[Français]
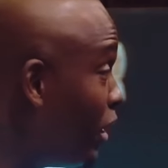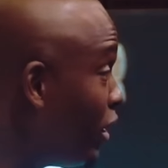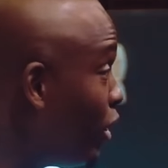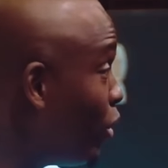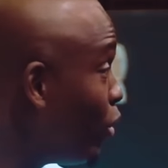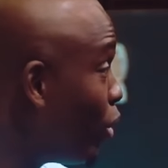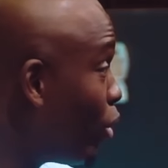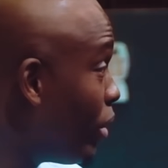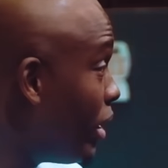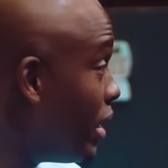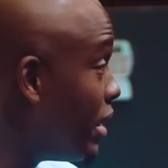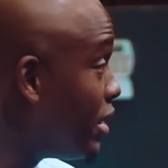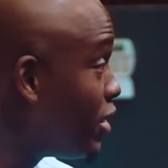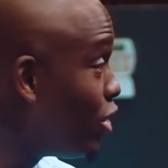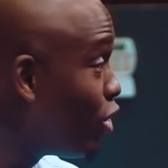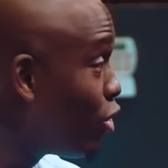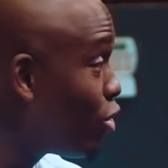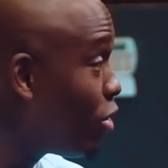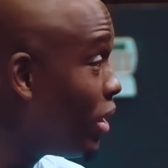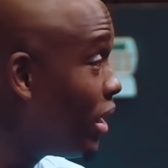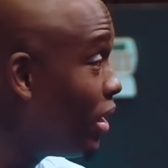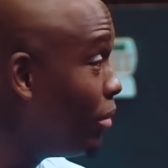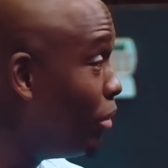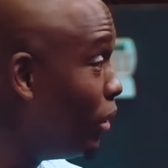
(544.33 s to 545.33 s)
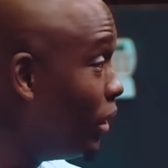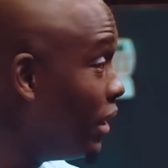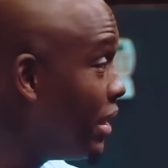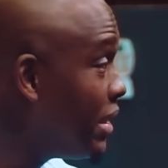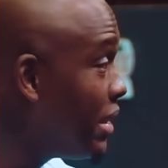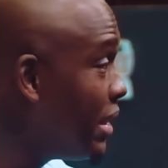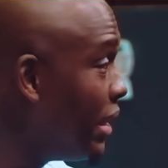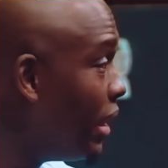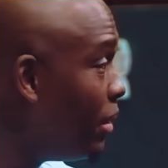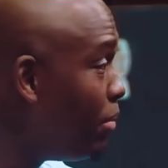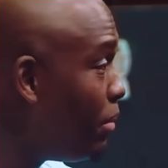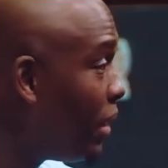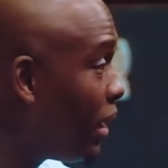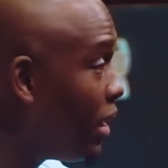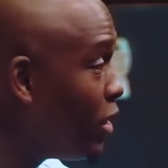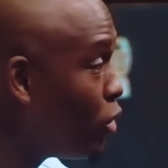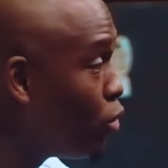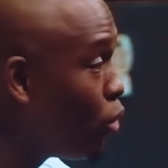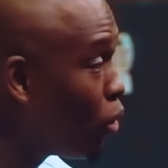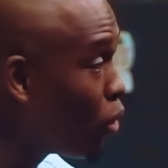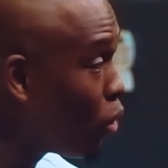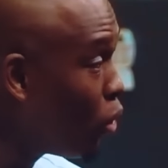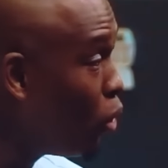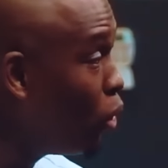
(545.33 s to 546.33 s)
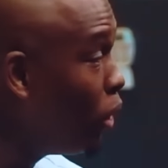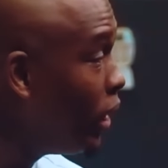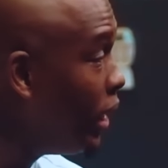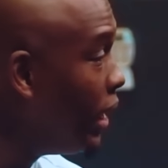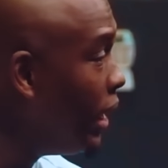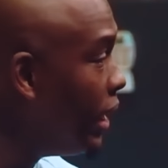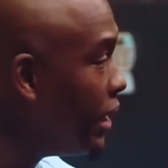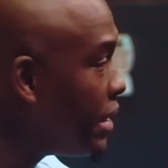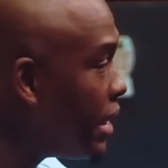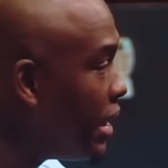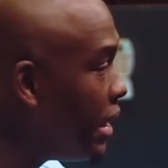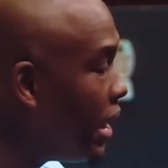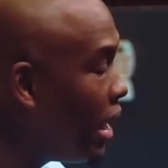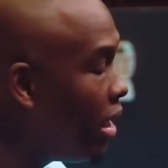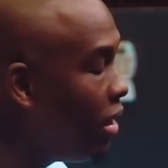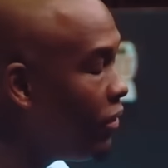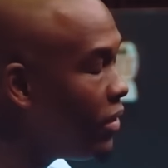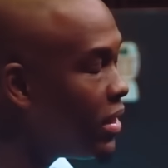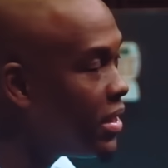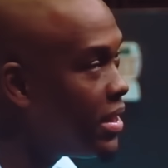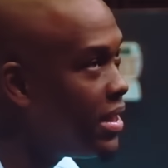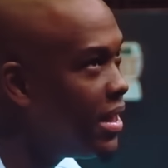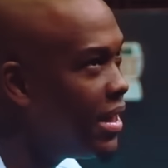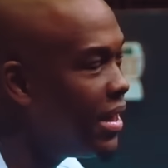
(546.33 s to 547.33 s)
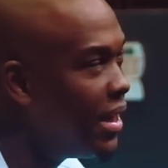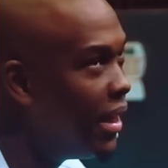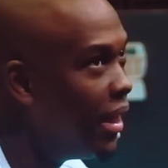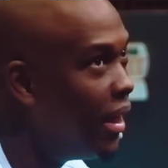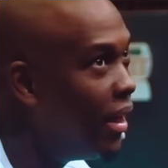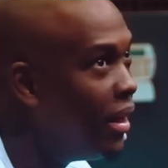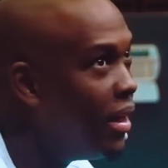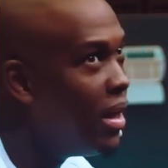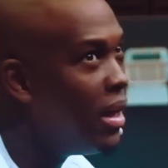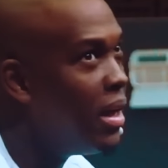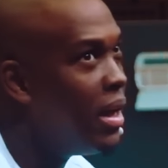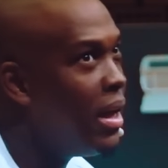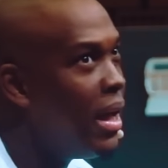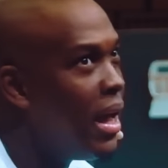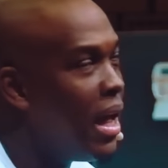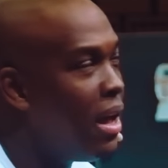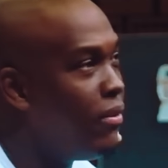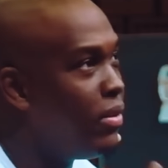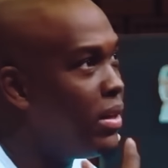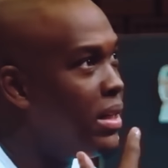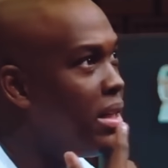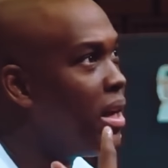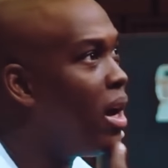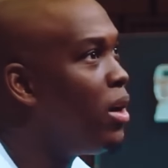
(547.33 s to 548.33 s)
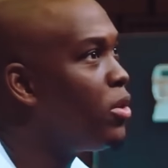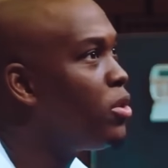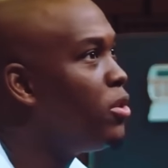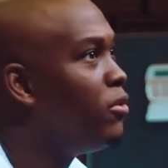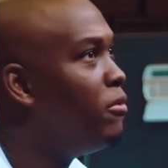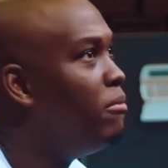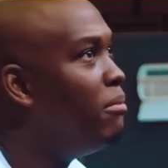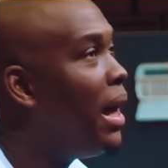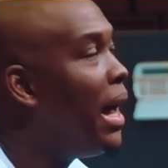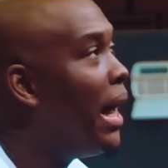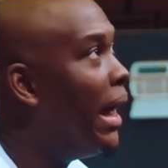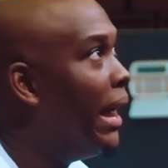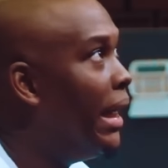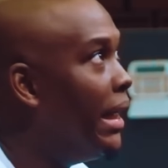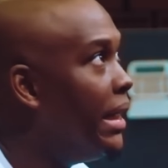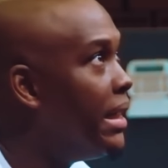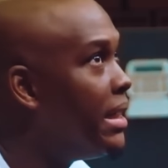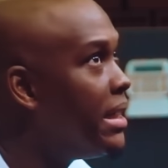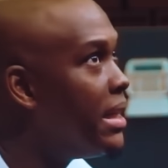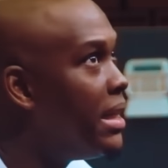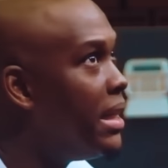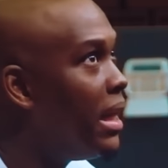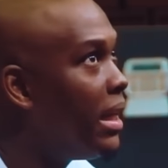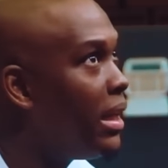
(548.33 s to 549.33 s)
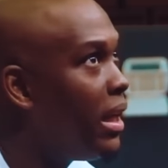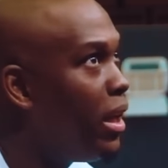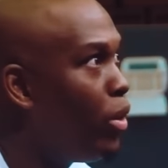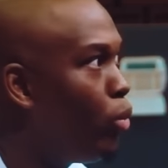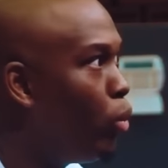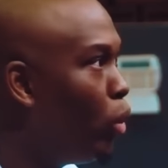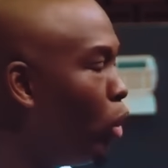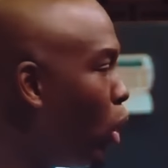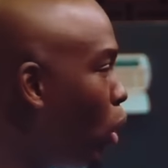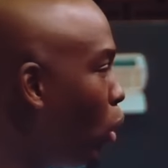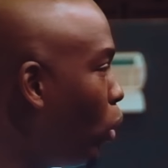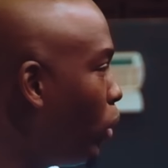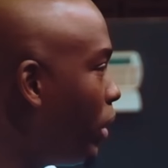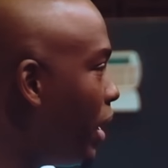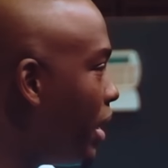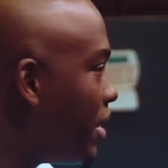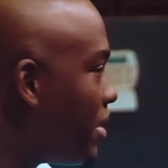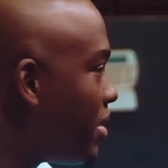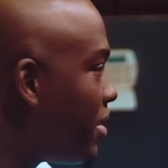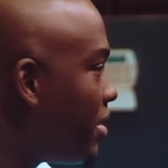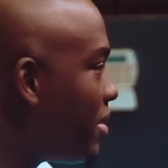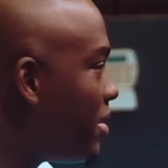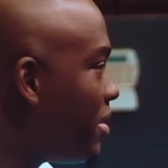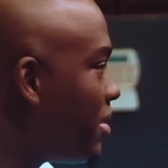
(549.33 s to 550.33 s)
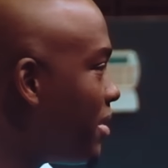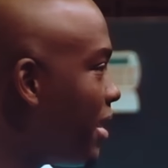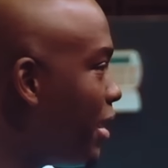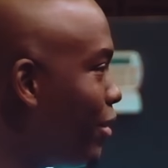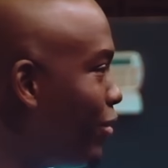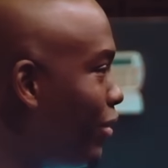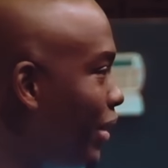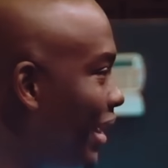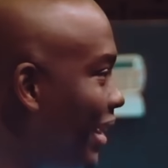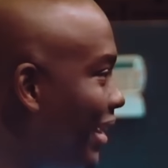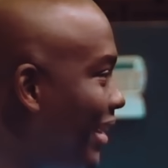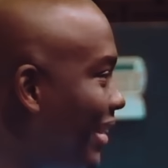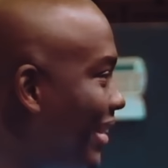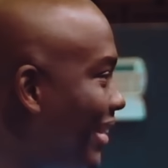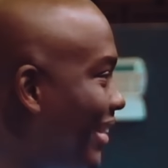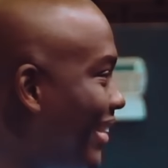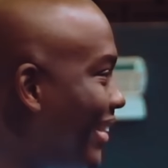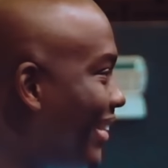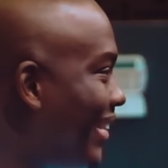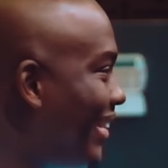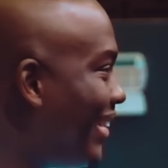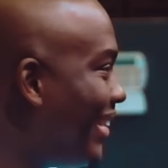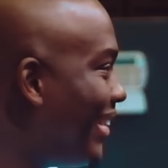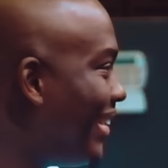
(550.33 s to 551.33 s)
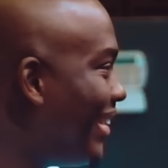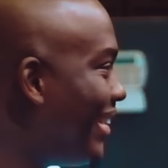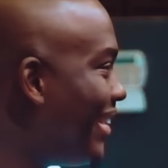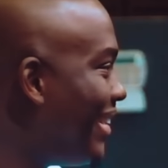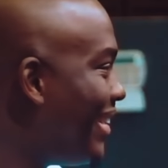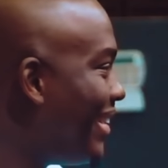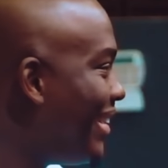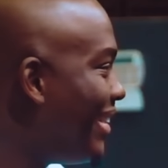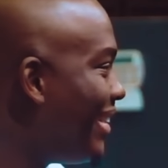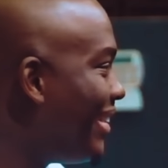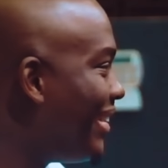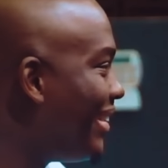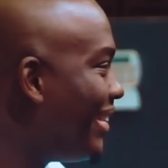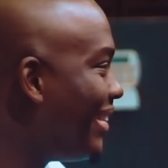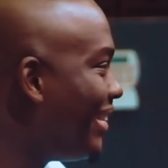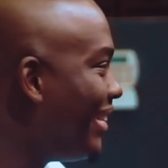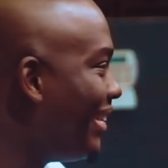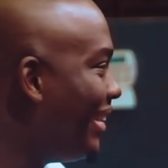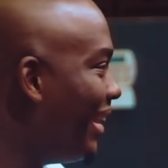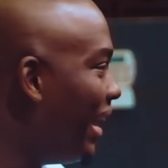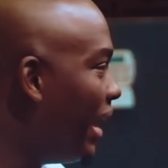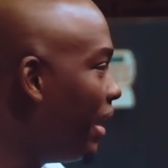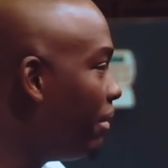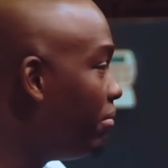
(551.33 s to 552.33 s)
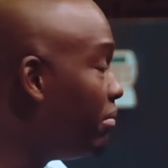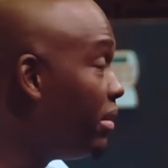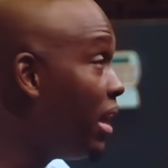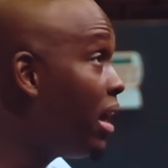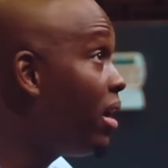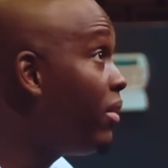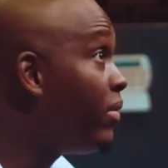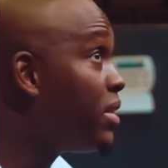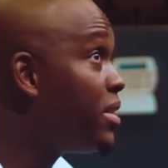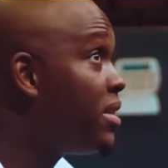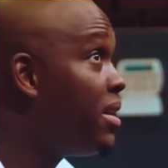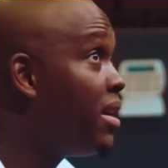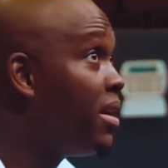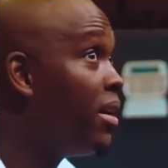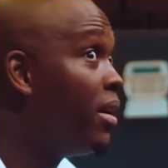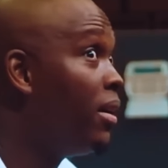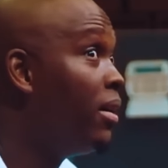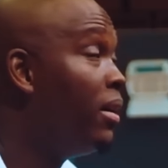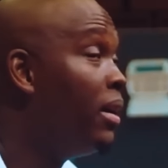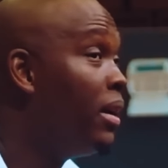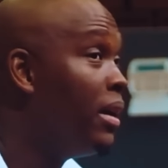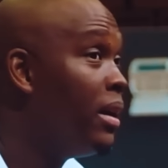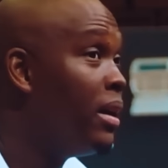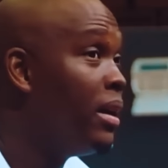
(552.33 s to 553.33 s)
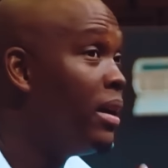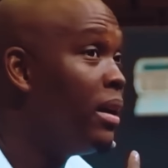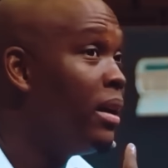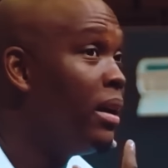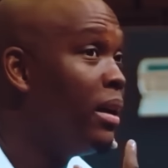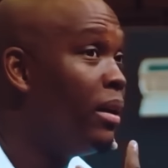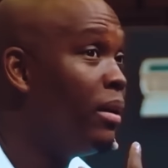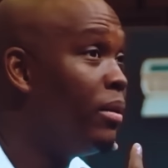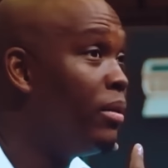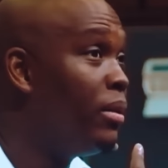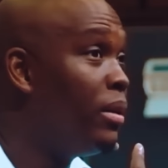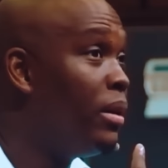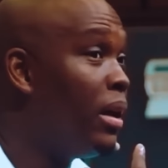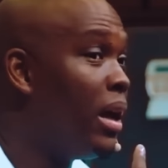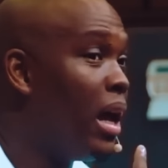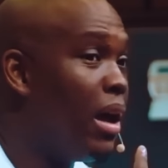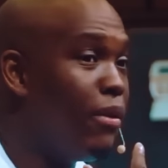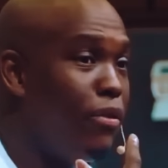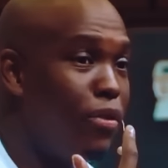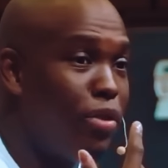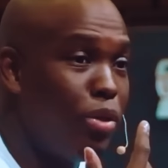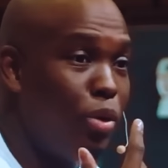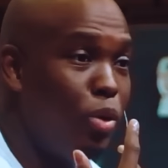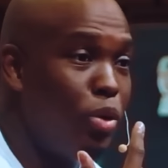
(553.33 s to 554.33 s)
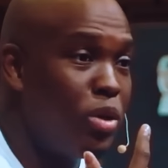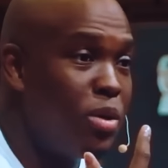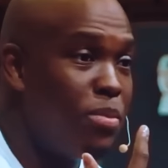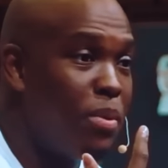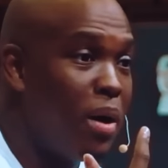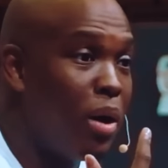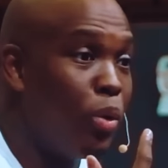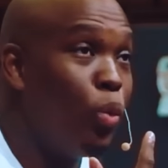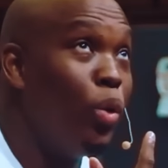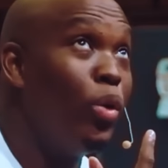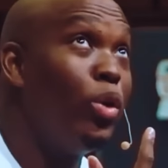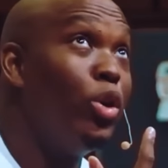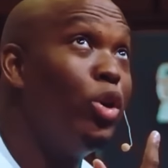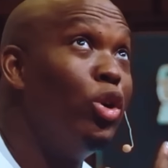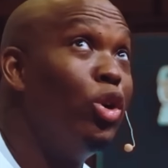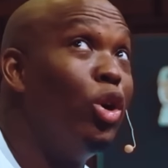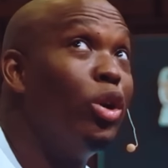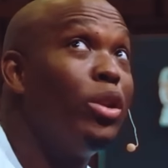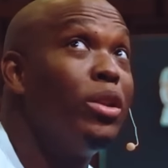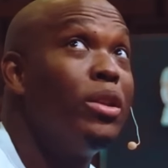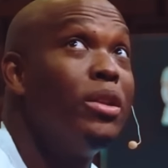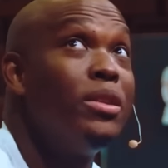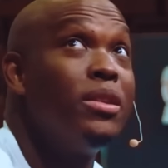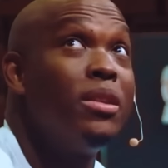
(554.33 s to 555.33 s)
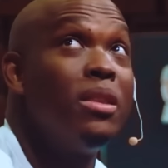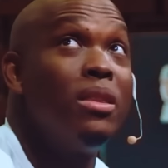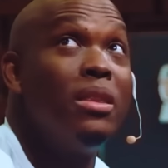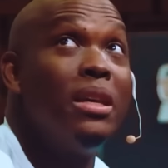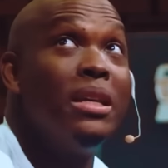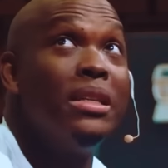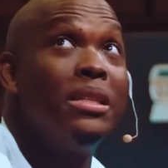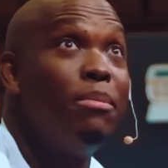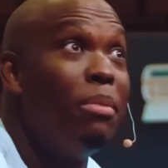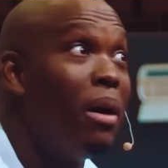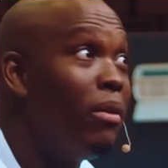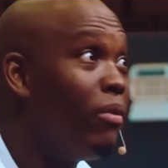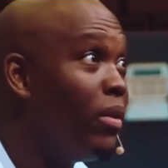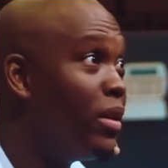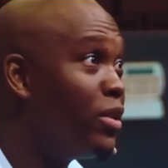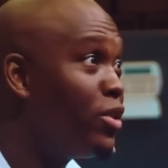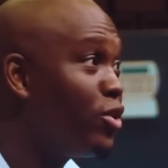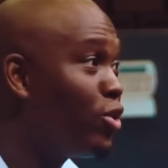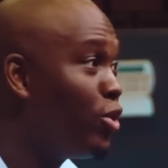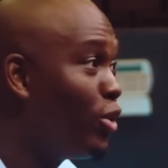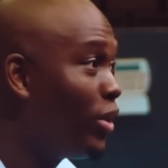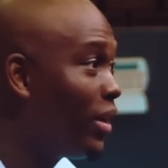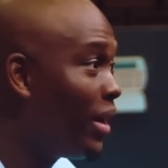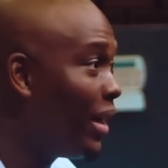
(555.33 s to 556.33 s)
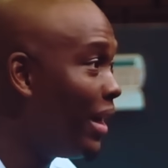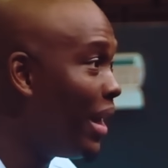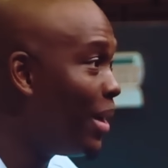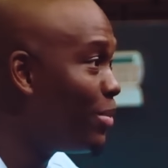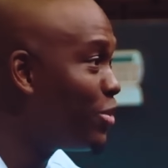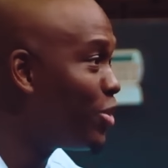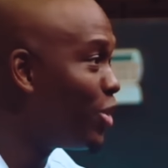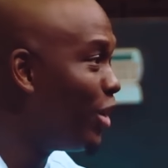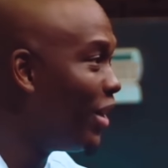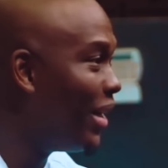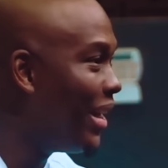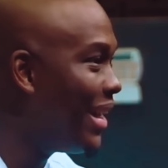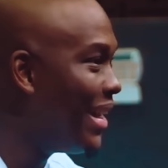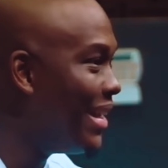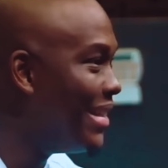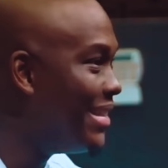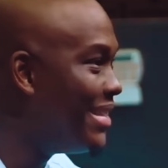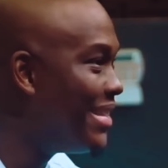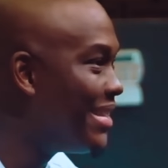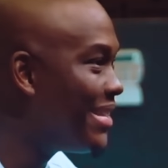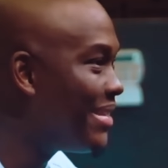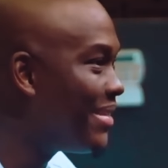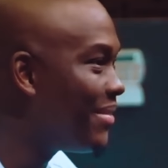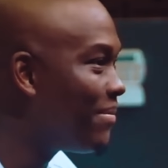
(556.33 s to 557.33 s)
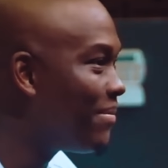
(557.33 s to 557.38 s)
dans lequel nous nous trouvons est incroyable, n'est-ce pas Parce qu'on est tous dedans et aucun d'entre nous a le moindre doute sur le fait qu'il nous maintiendra en sécurité. Aucun d'entre nous ici s'est demandé si cette chose en dessus de nous pouvait s'effondrer sur notre tête.